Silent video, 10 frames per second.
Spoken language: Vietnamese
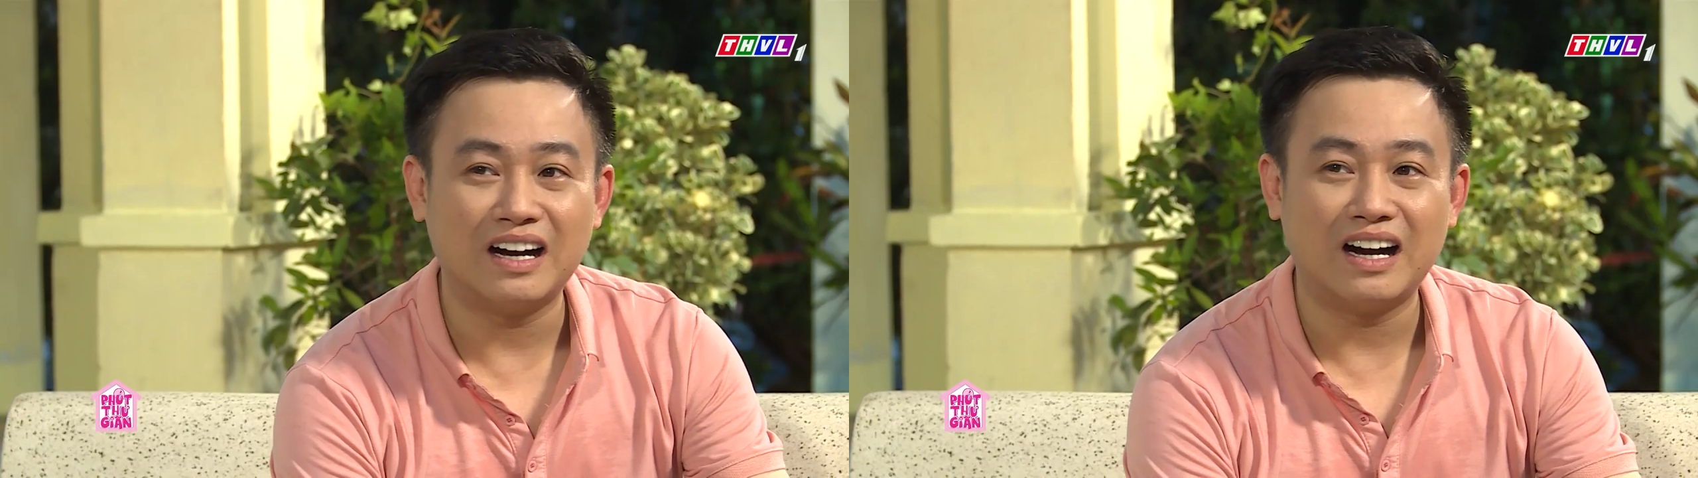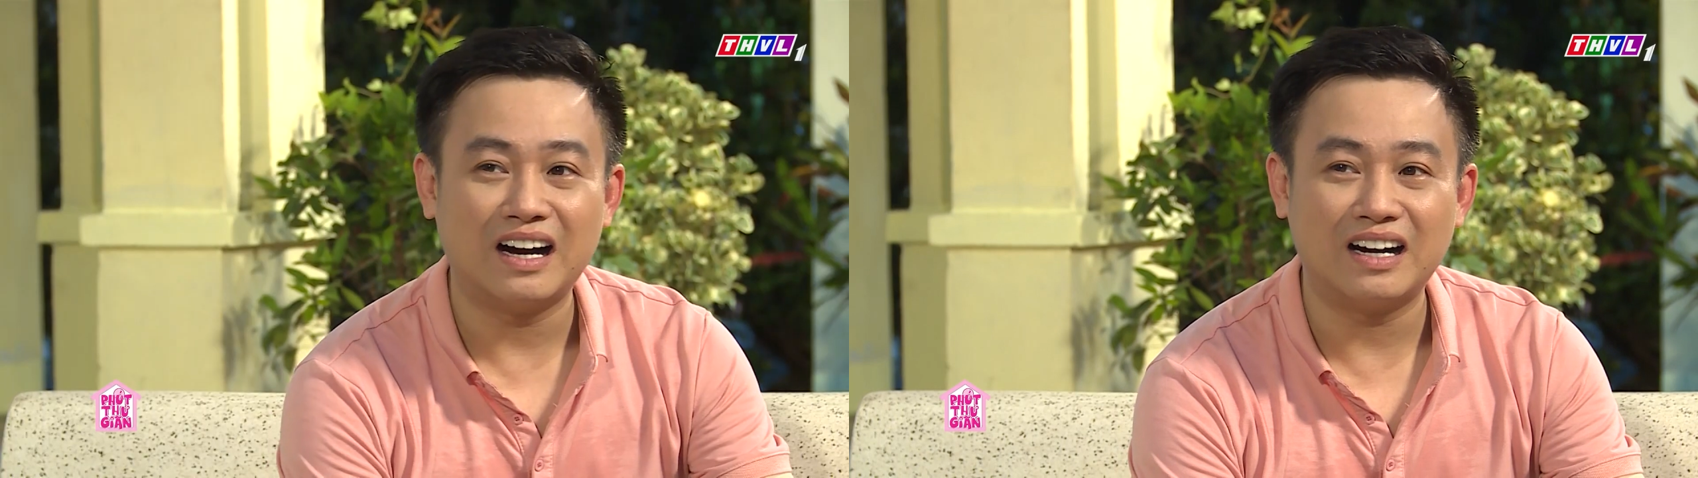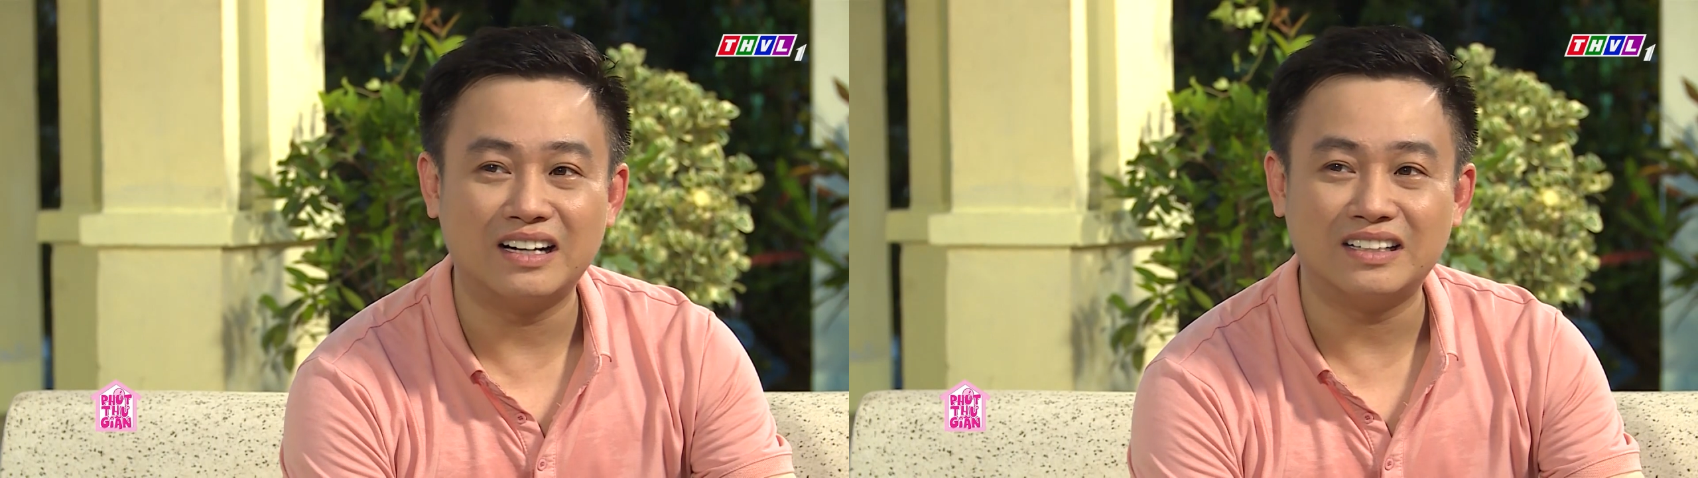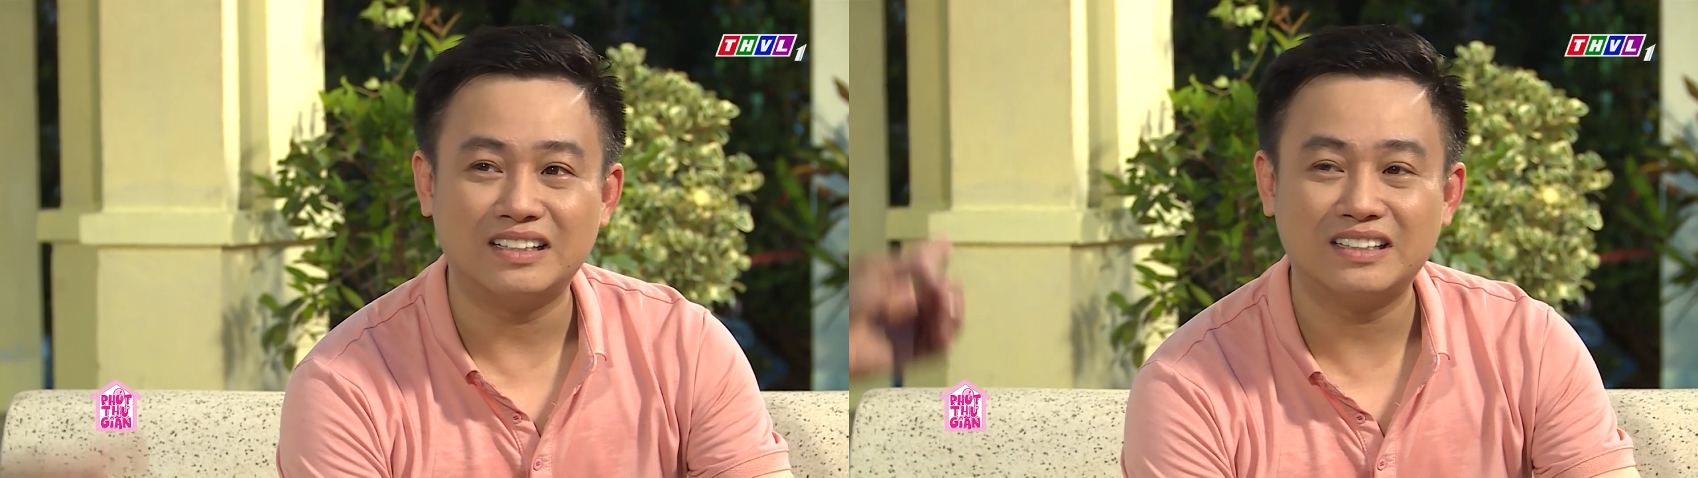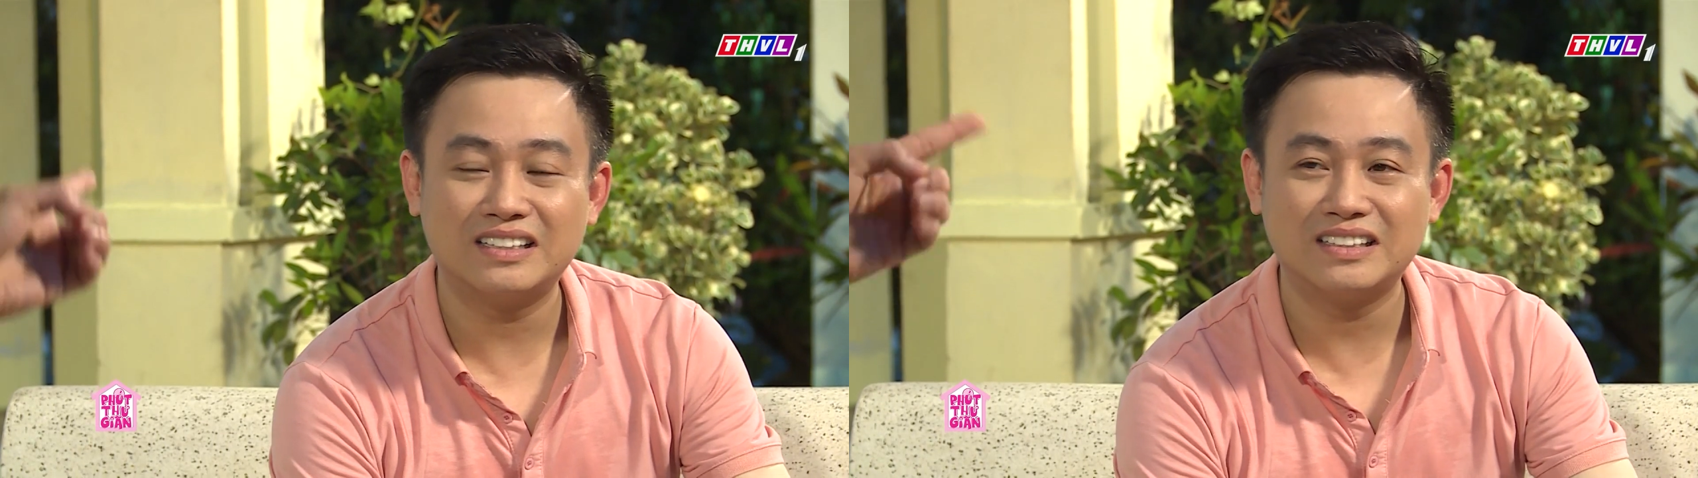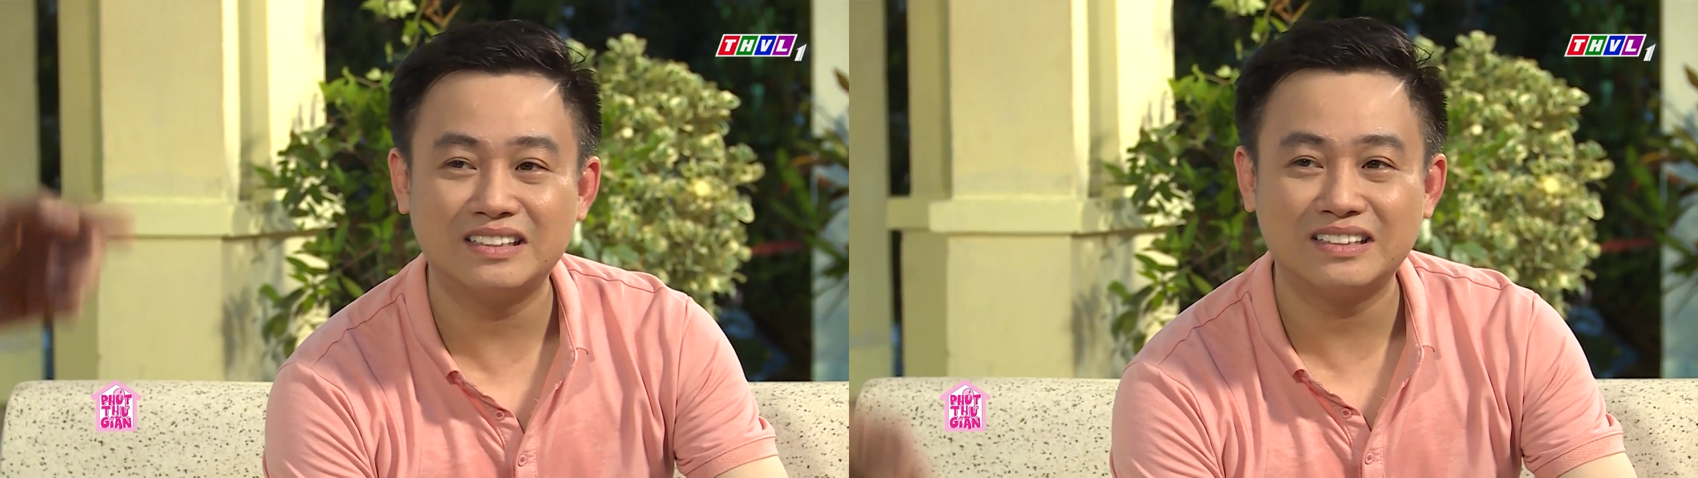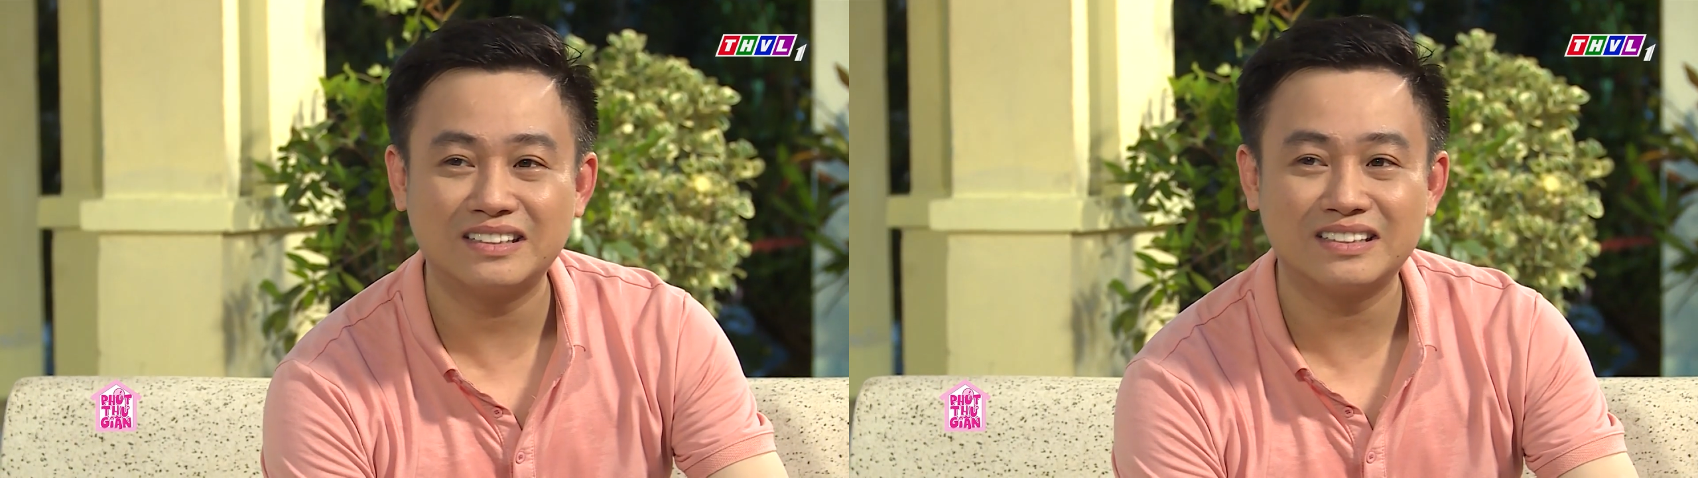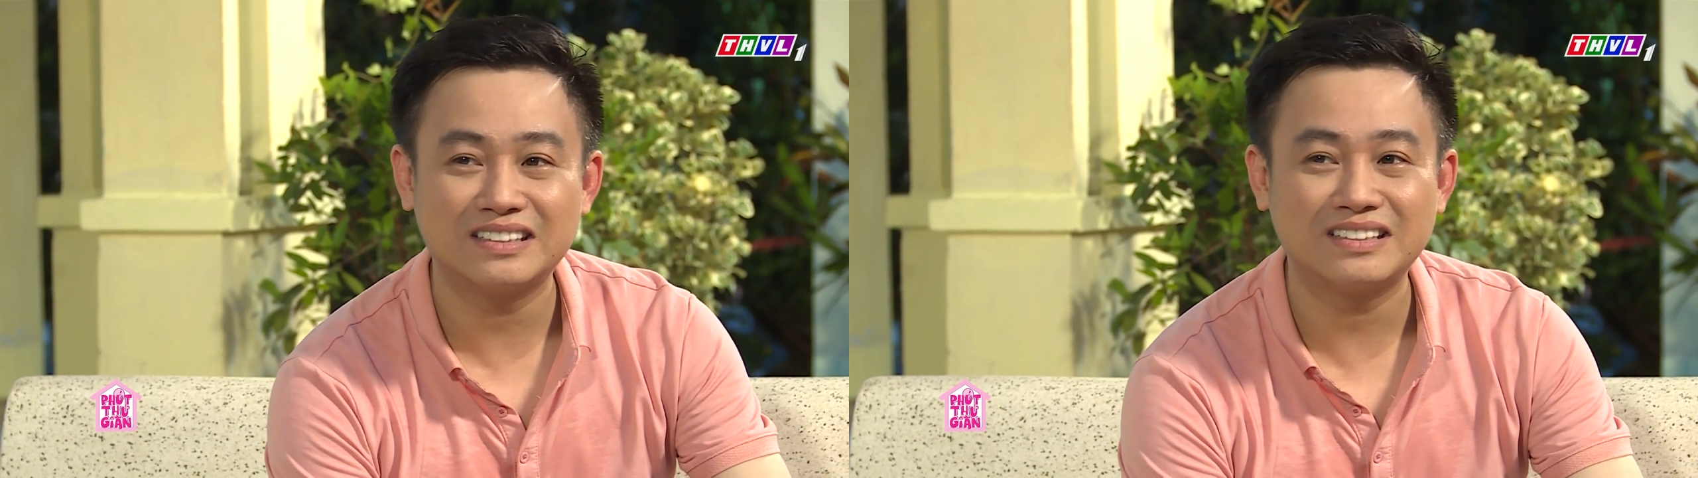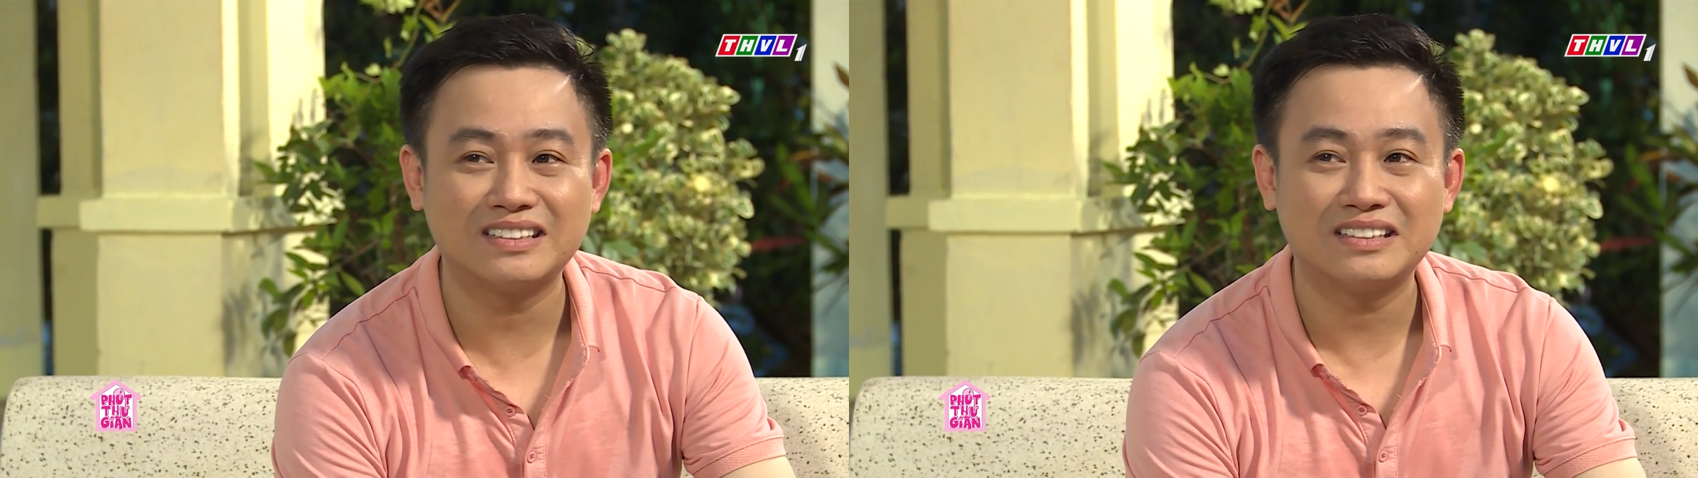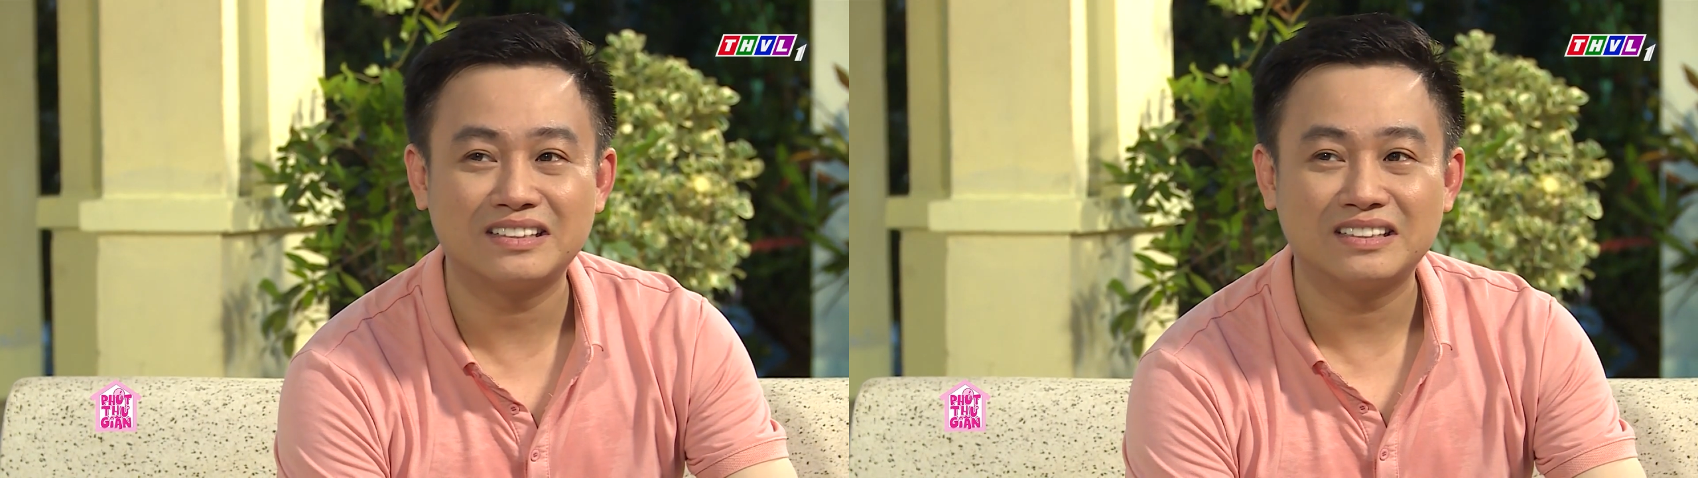À. Thấy có vẻ không thích âm nhạc lắm
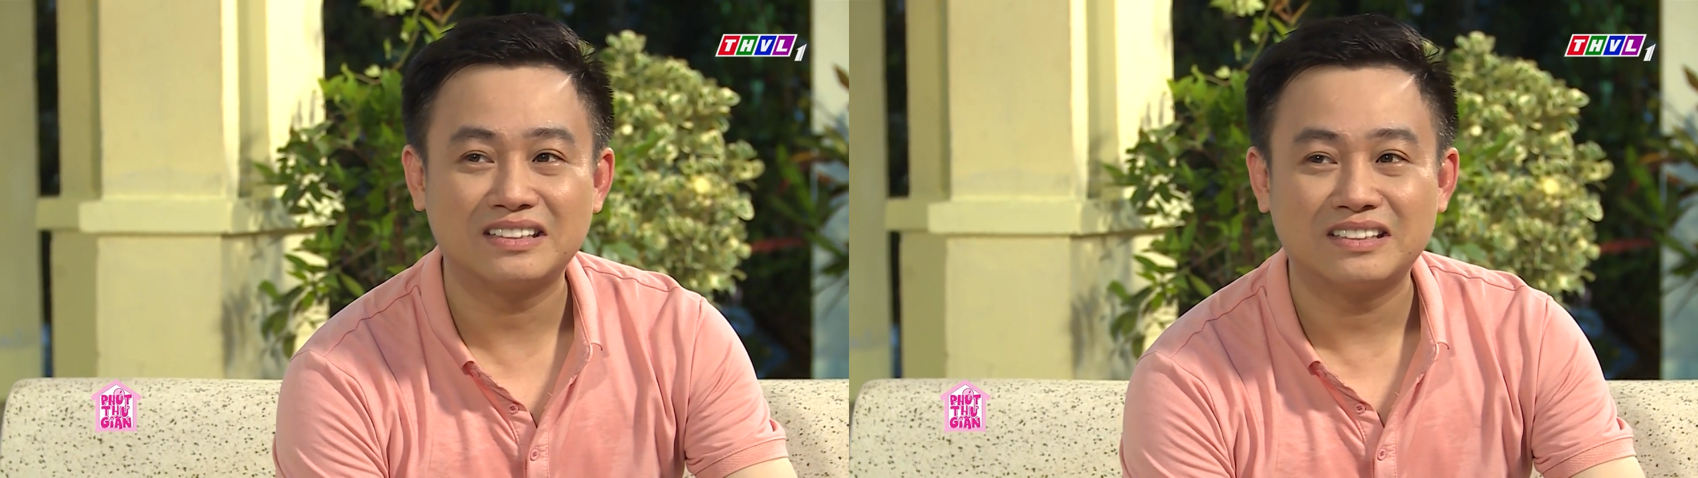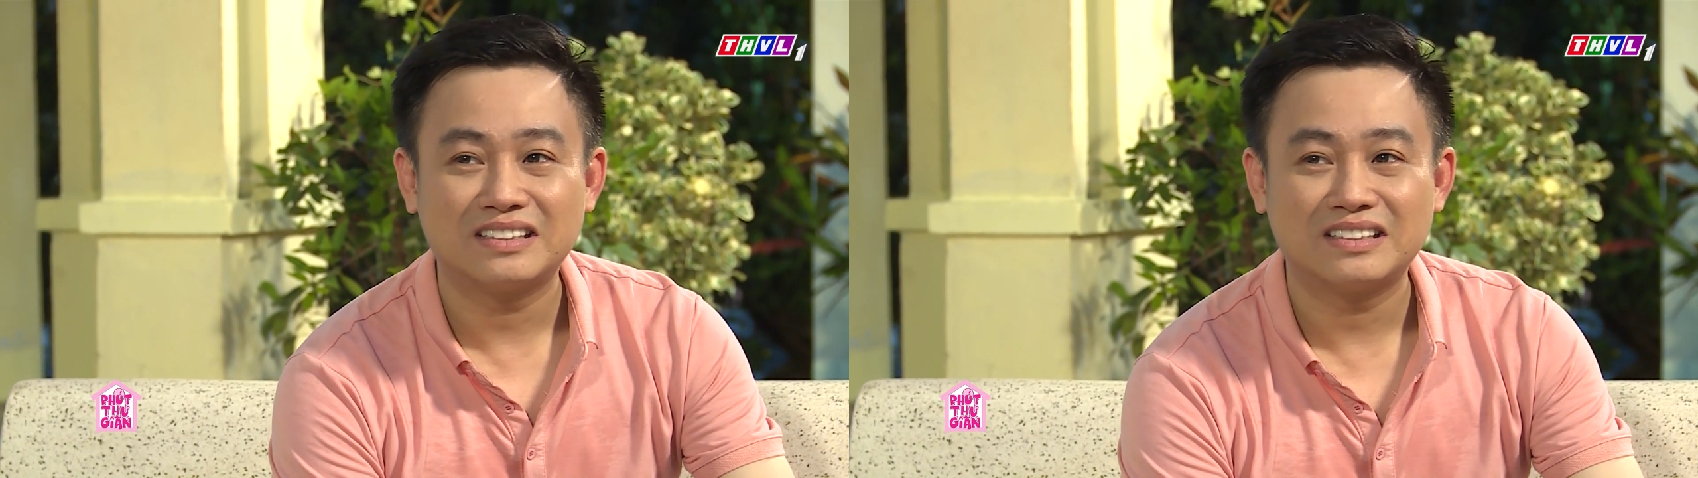rồi đúng không?